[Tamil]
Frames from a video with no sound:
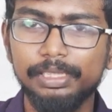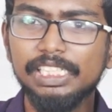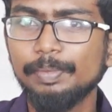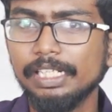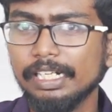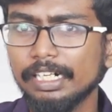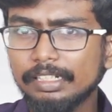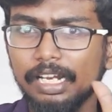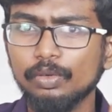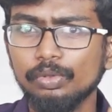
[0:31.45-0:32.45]
பிஜேபி
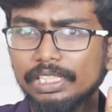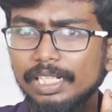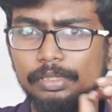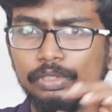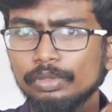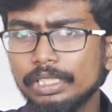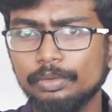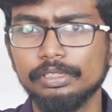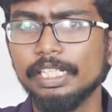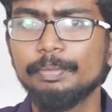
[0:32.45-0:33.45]
கிட்ட தான் நான் கொடுத்தேன் அப்படின்னு
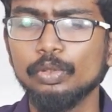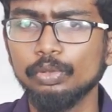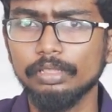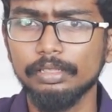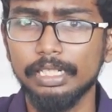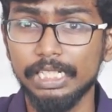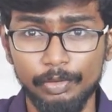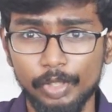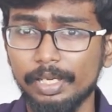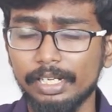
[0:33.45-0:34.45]
சொல்லிட்டு ஒரு ஸ்டேட்மெண்ட் கொடுத்துருந்தாரு
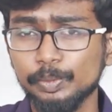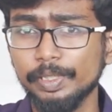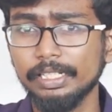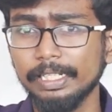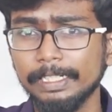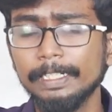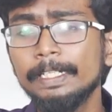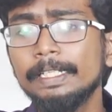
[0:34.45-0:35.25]
அவரையுமே அரெஸ்ட் பண்ணியிருந்தாங்க